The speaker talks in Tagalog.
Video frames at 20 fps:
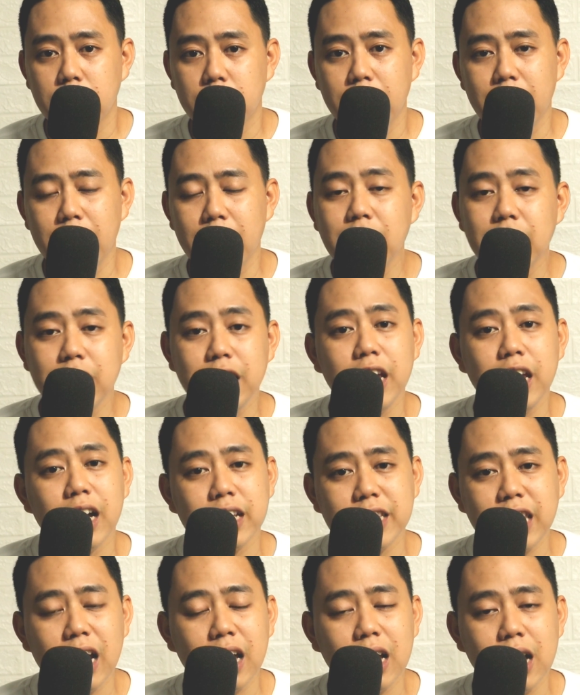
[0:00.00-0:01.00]
eh hindi ka
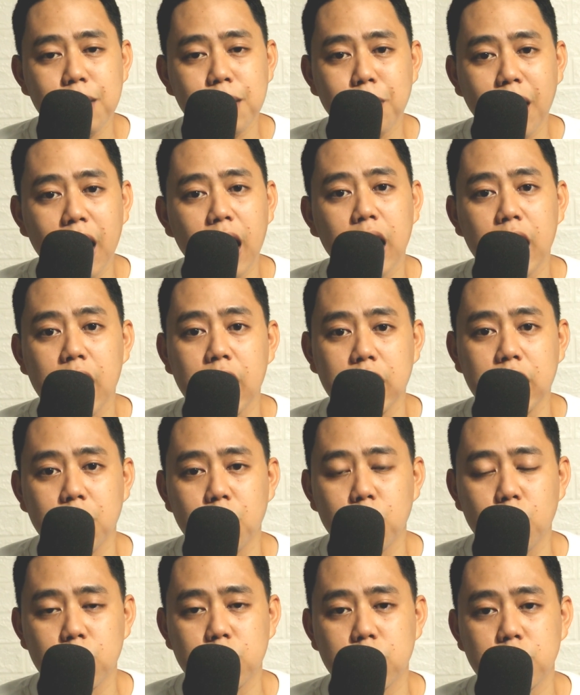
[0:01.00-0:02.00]
talaga
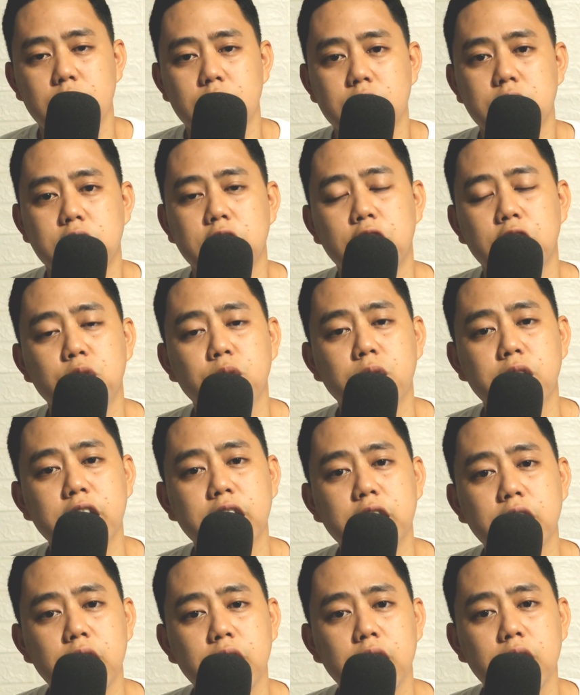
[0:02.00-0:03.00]
makakakilos
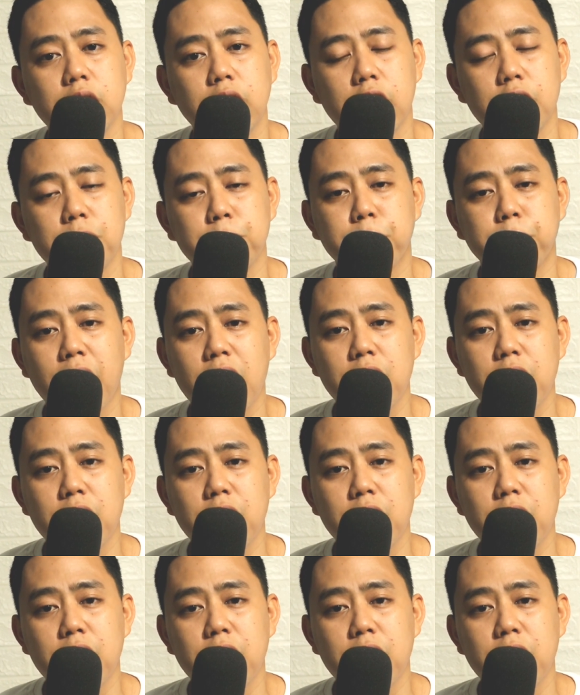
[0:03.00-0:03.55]
security and